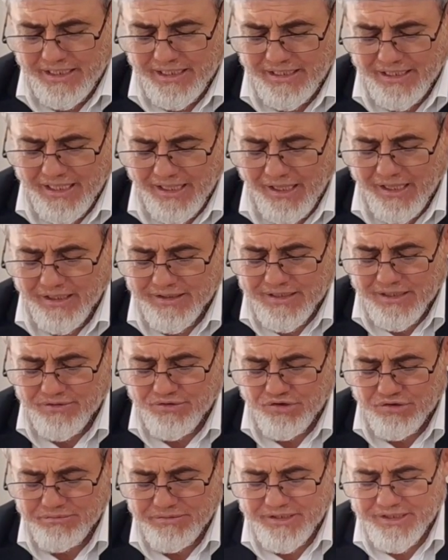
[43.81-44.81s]
إِلَى
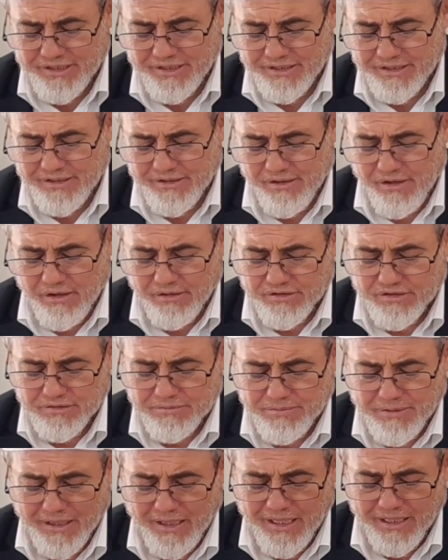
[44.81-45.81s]
قَوْمِهِ
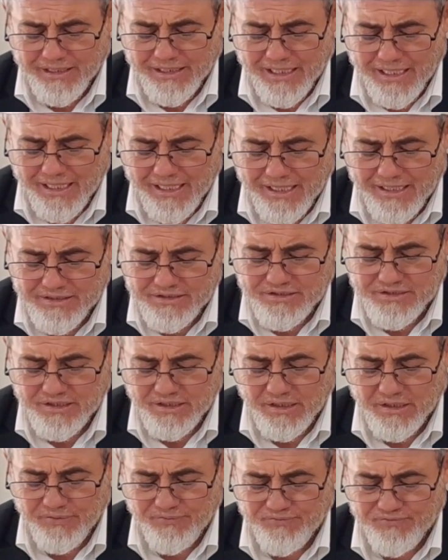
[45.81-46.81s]
غَضْبَانَ
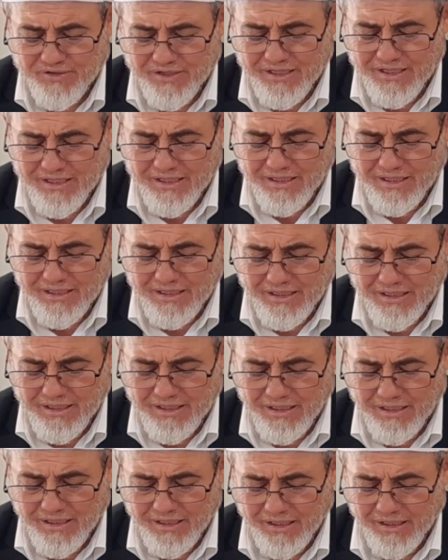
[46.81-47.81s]

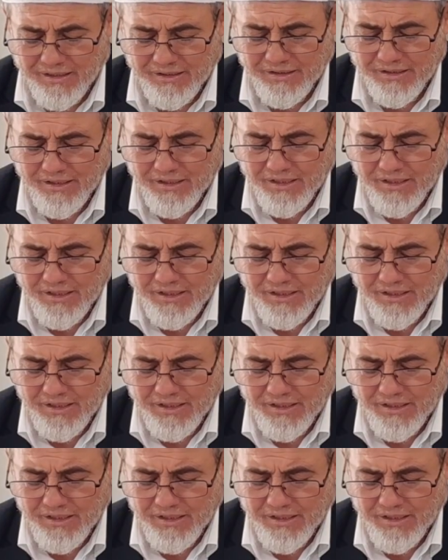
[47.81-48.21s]
أَسِفًا